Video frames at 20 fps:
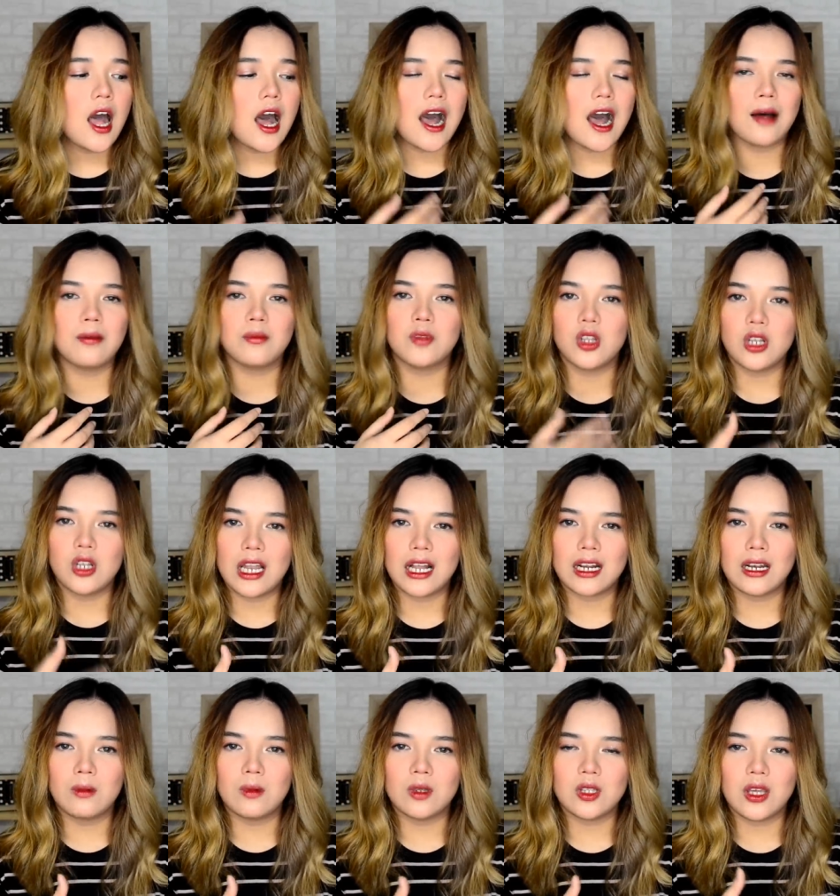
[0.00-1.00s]
um, yun
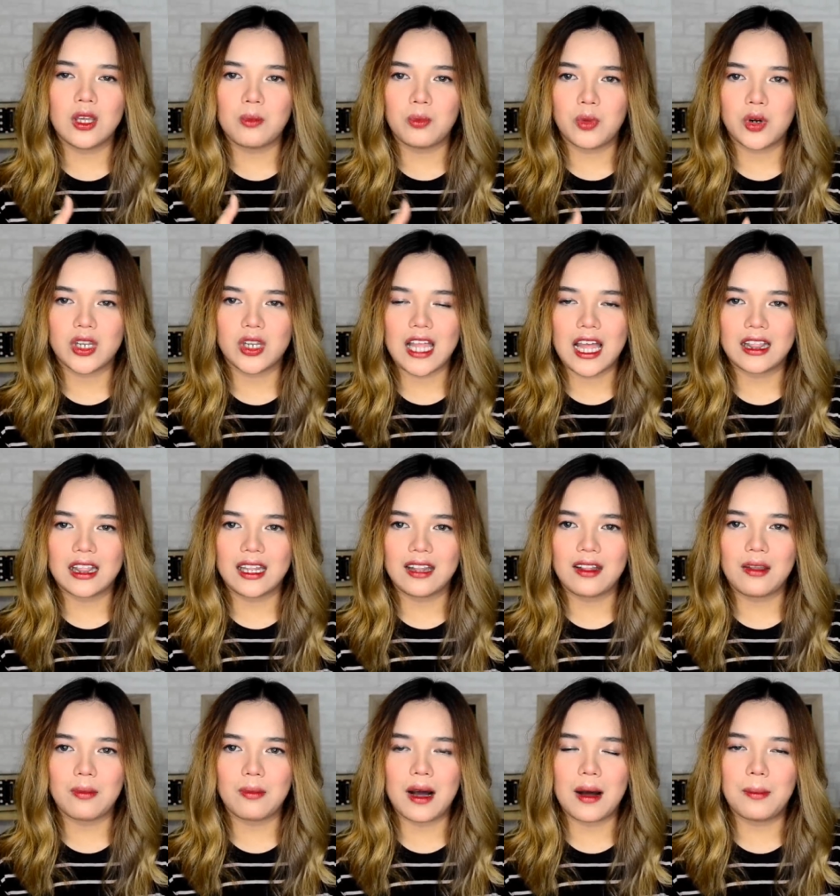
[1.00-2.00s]
lang naman yung importante,
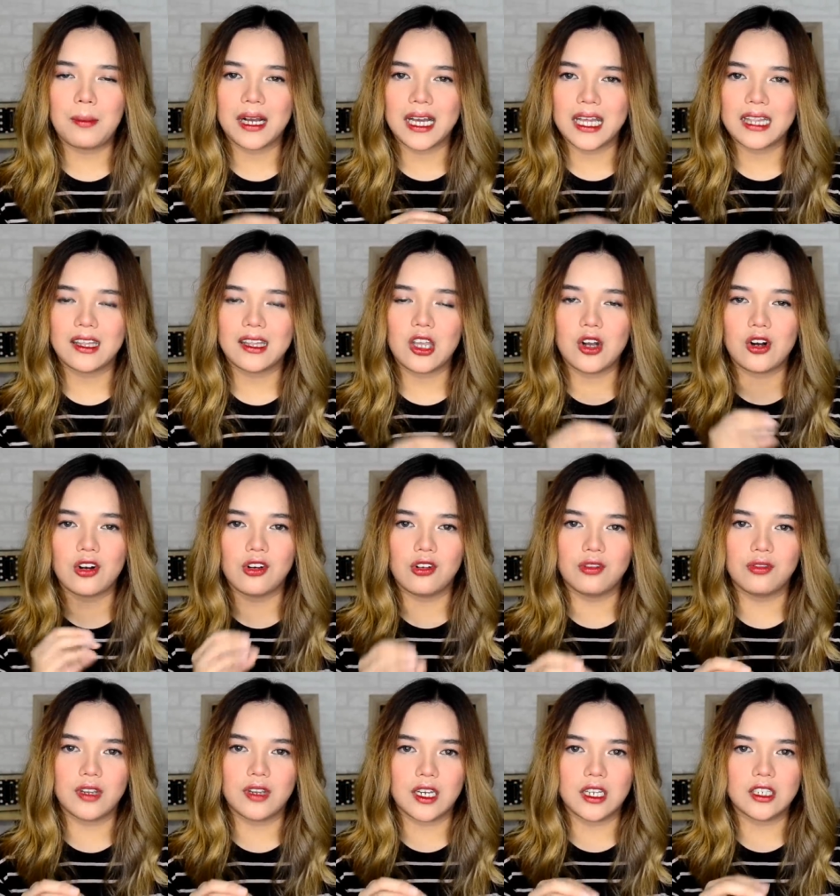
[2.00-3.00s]
di ba? Maganda yung
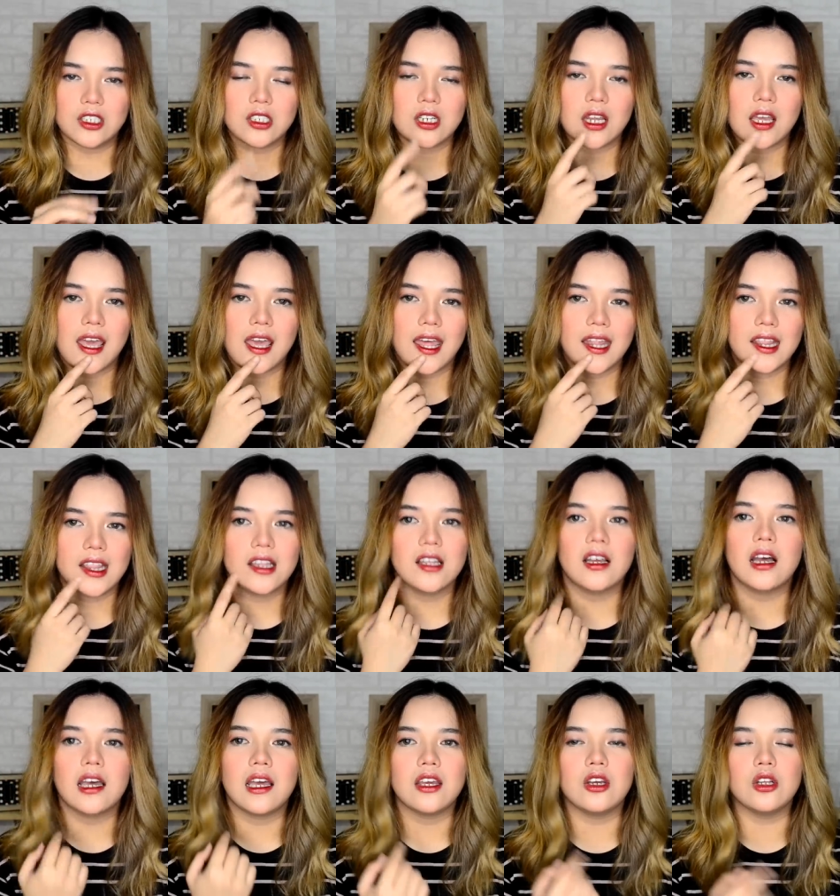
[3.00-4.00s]
coverage. And,
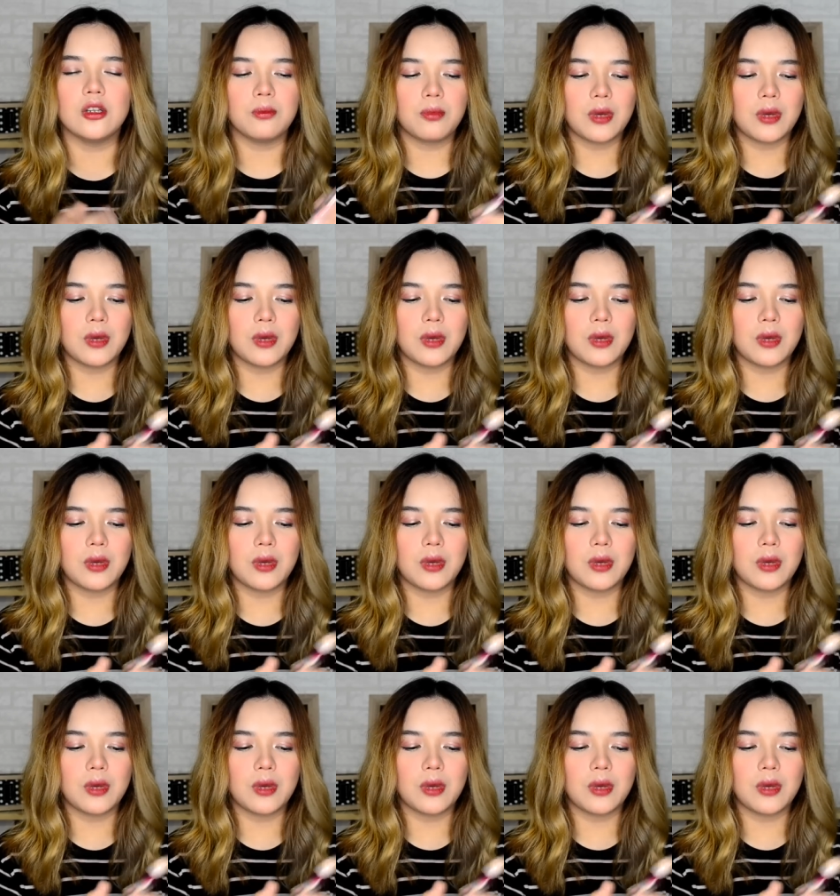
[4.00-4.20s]
ayun.